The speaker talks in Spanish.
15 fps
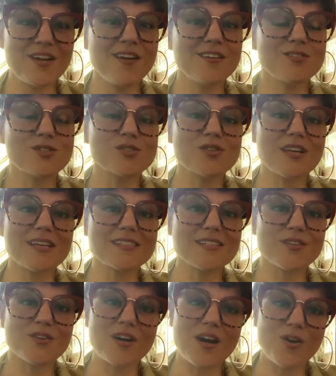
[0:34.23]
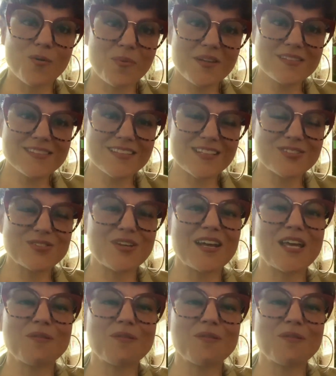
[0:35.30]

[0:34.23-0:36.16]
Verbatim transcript: Yo soy la señora López y estoy aquí